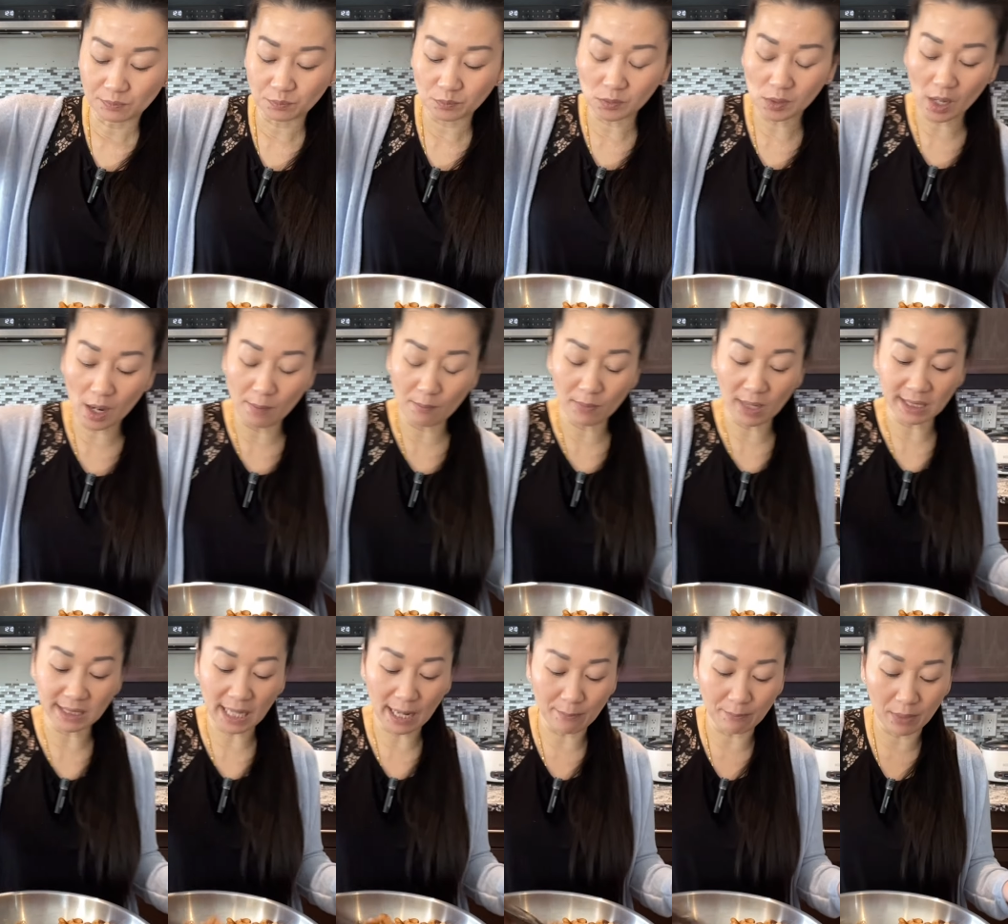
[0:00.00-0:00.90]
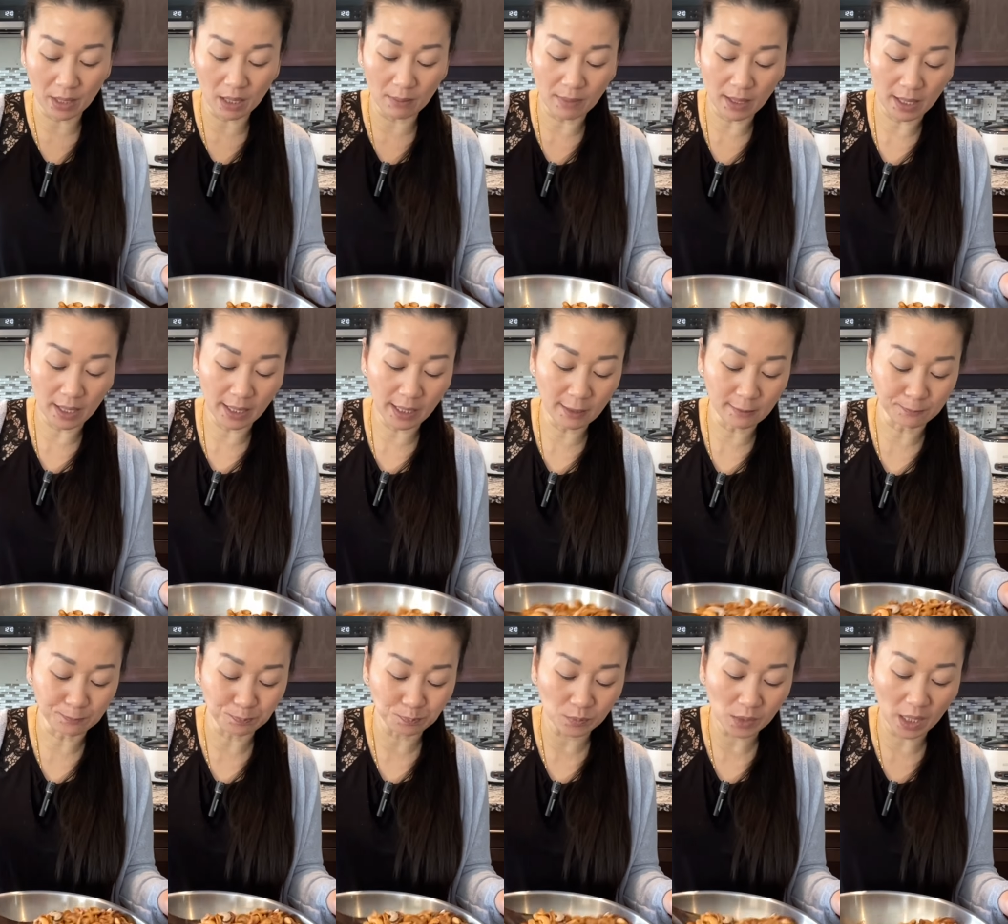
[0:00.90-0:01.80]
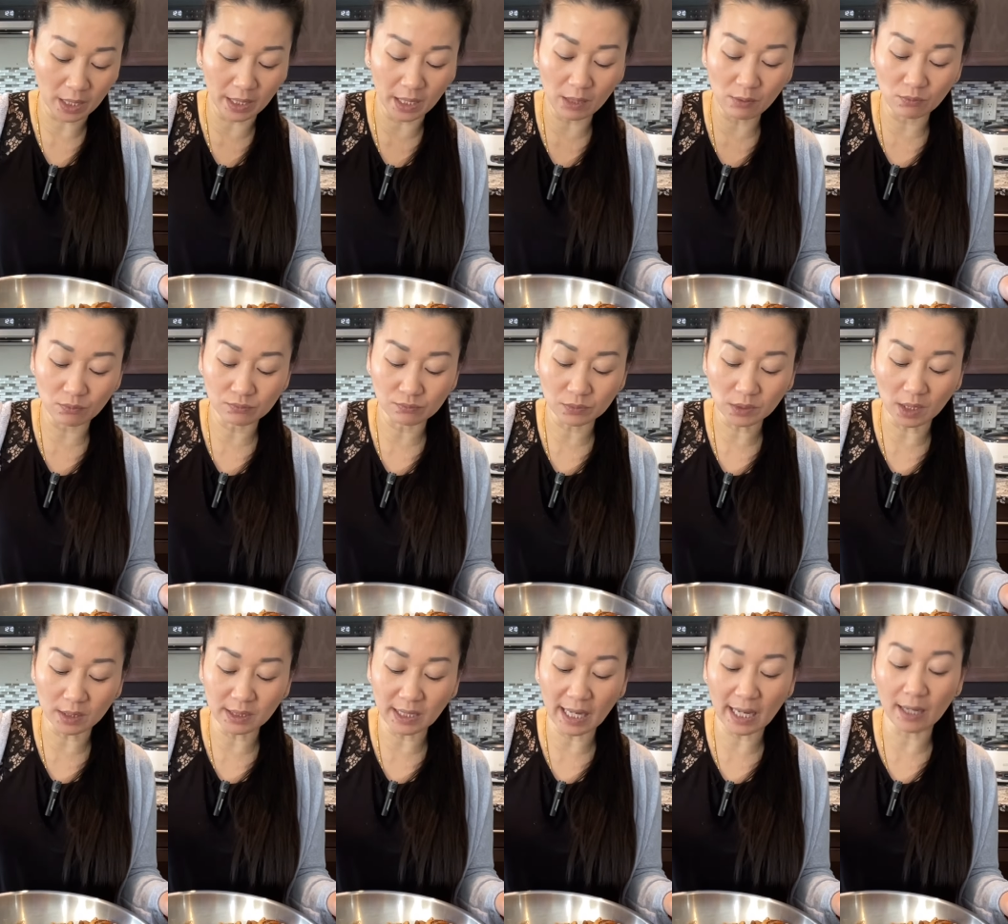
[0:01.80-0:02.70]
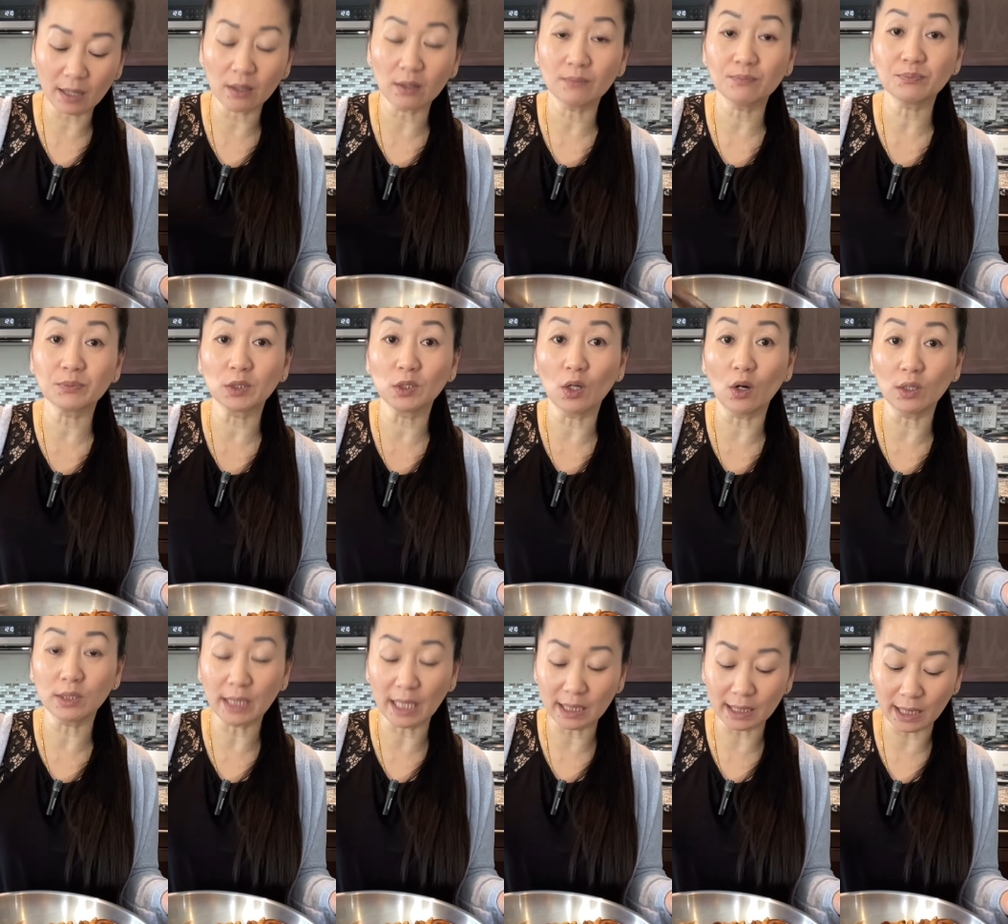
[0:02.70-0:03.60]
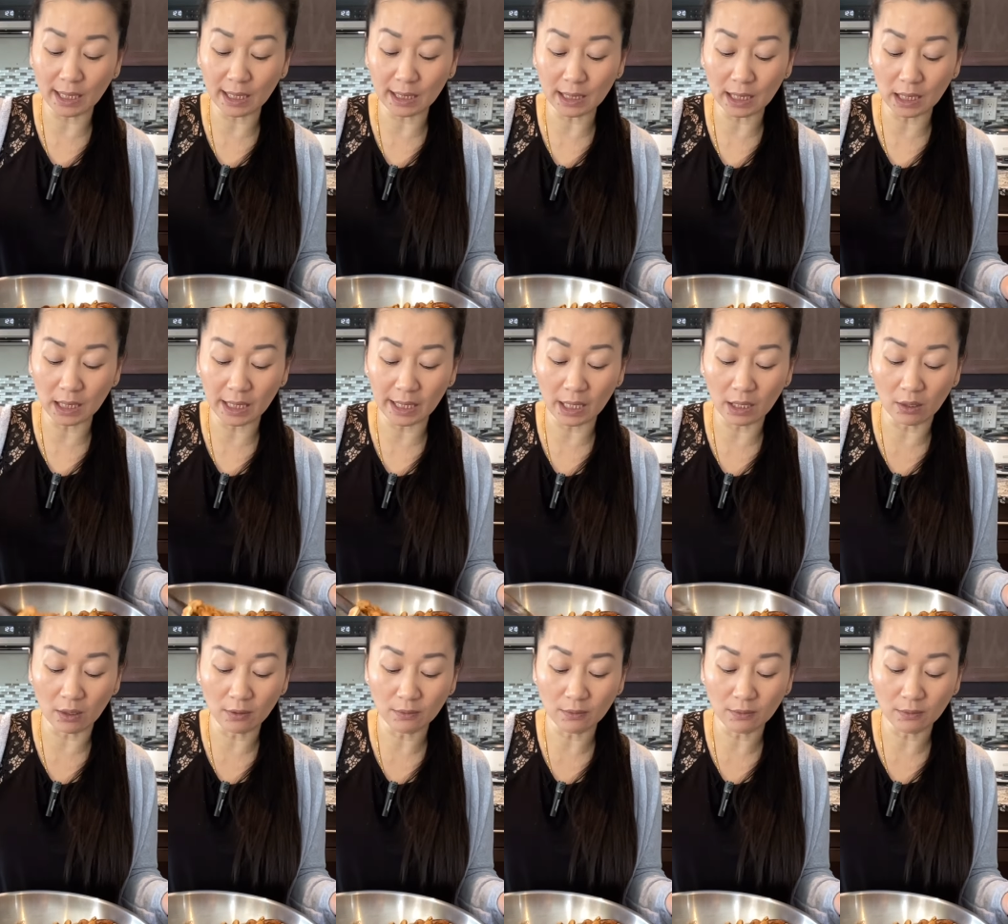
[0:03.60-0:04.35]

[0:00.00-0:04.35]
nó bạch đạm bờ mà ấy lấy bà sao do chẳng tin từ liền